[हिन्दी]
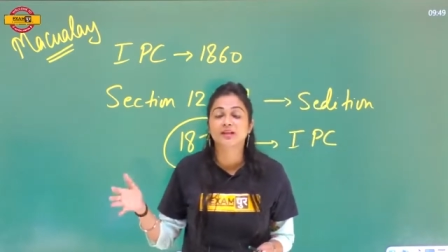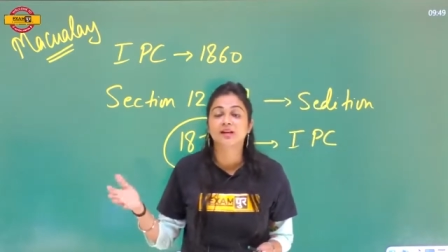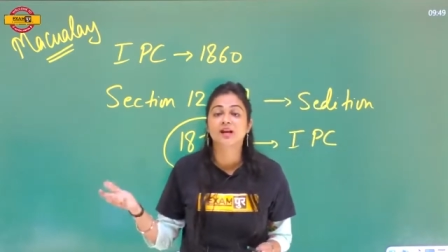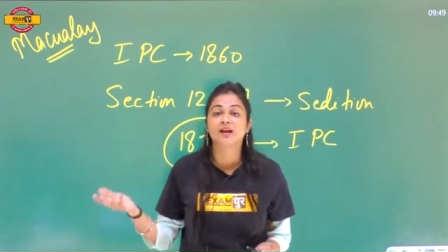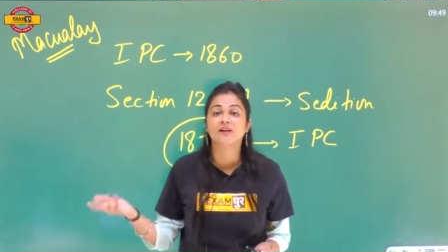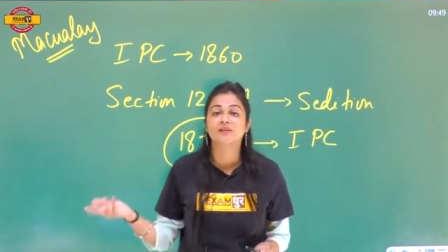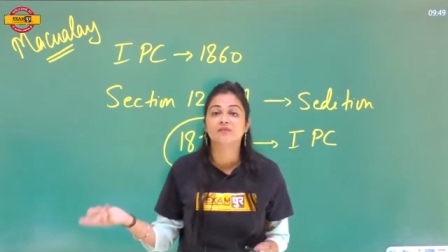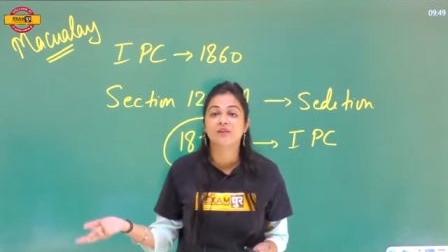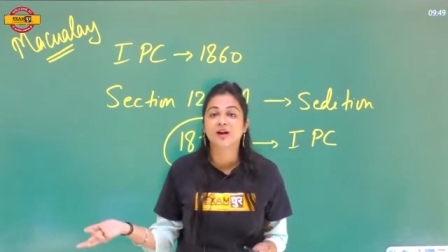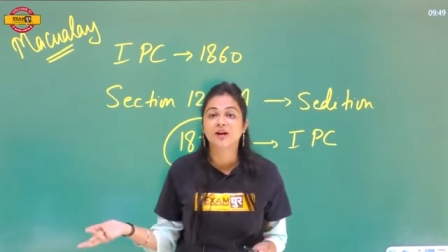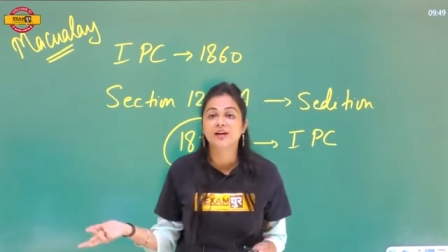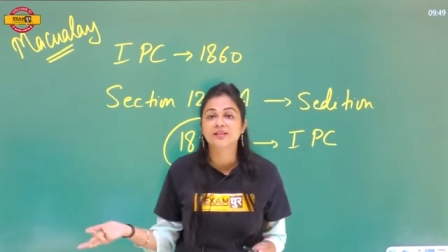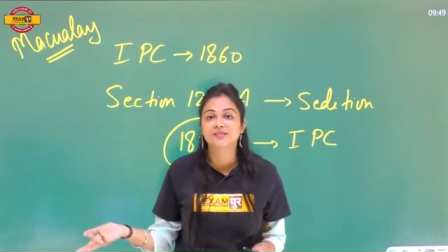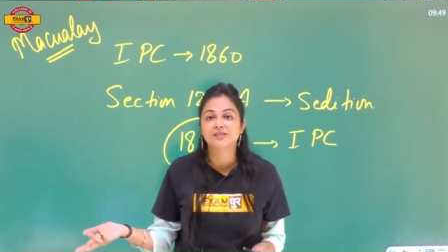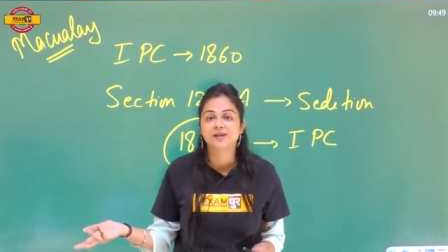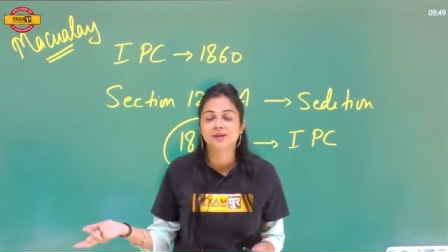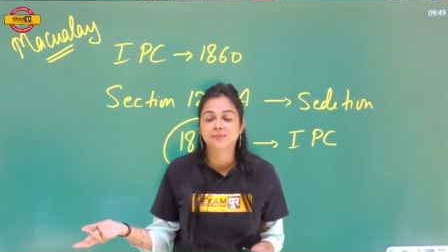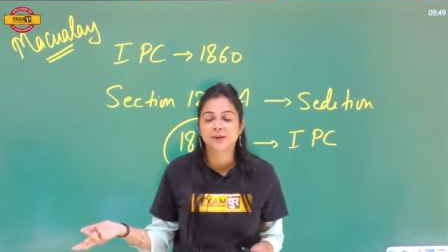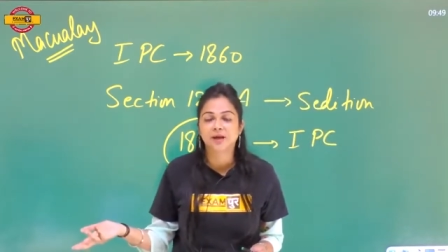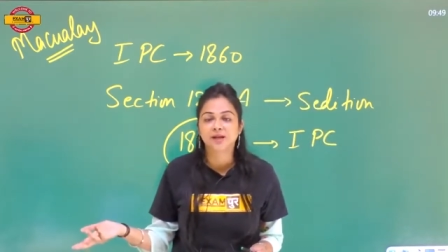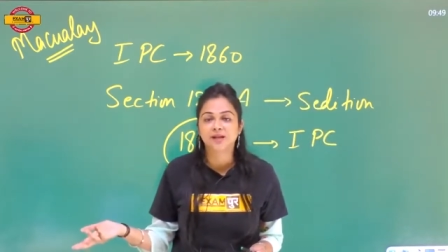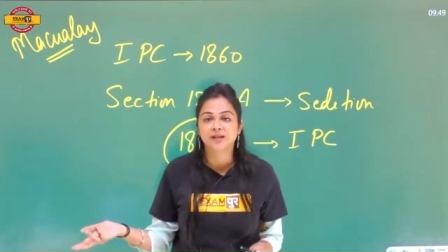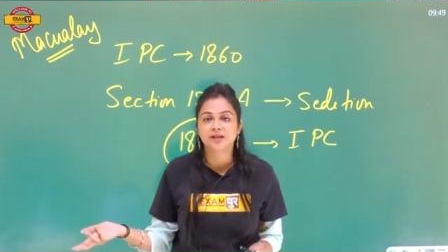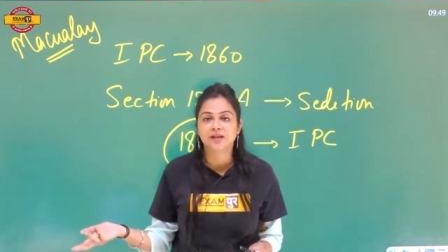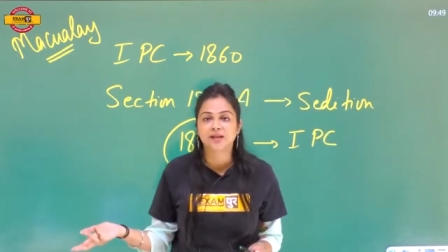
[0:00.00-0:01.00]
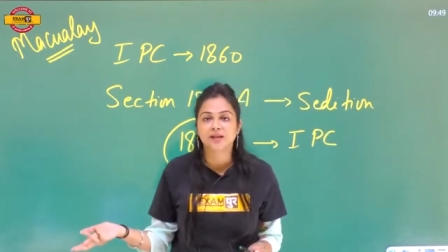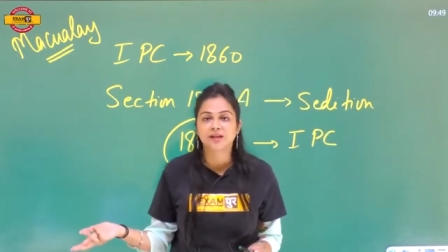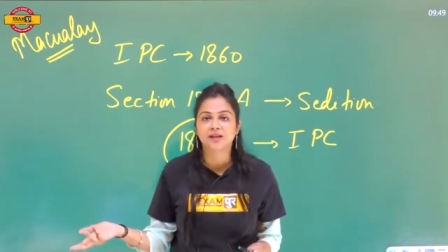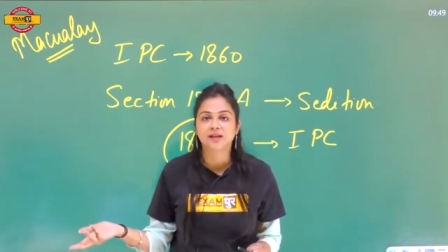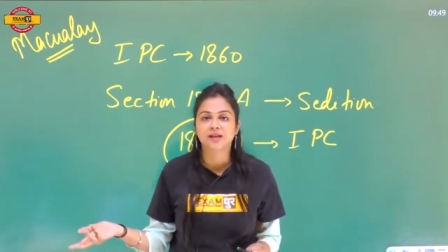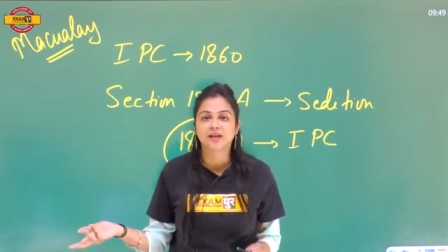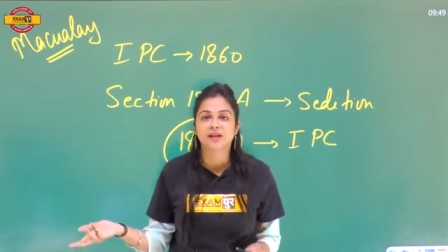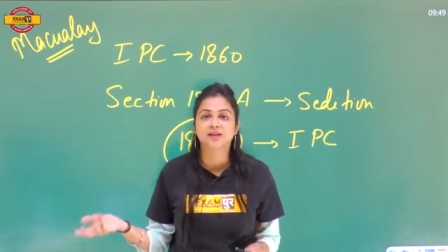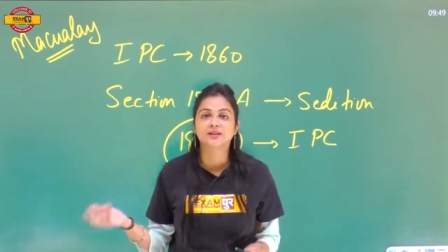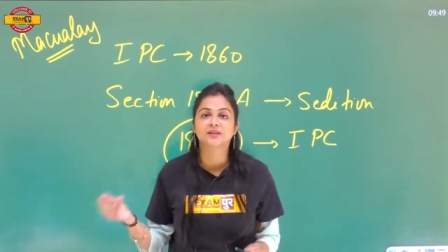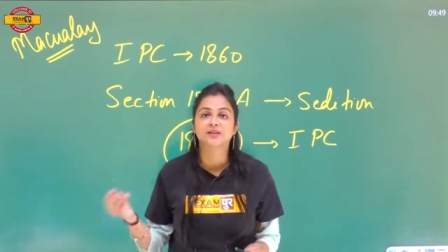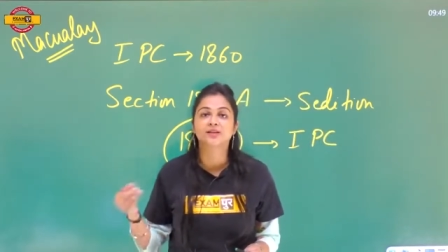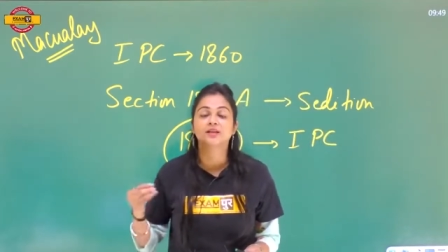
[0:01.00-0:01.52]
था ना आवाज़ दबाने के लिए
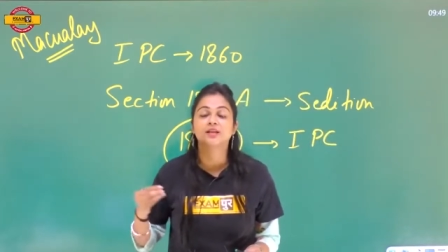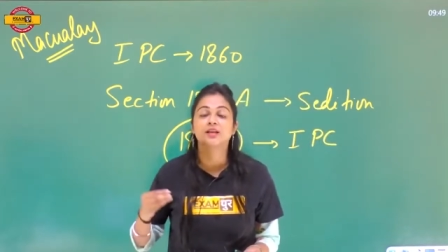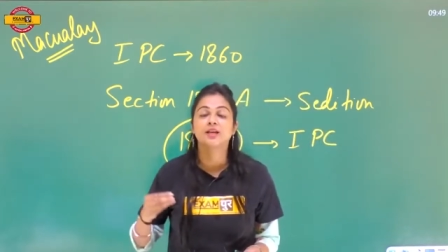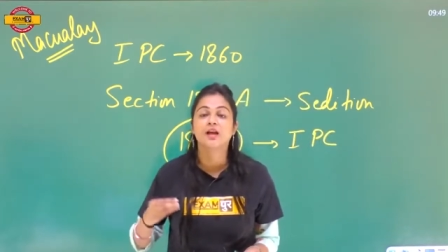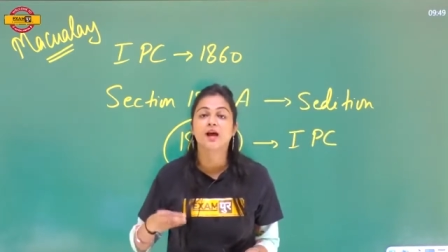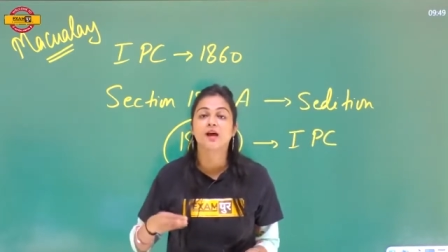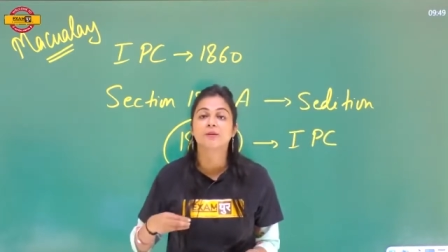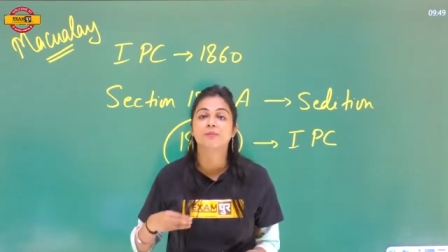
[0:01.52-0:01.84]
किया था कि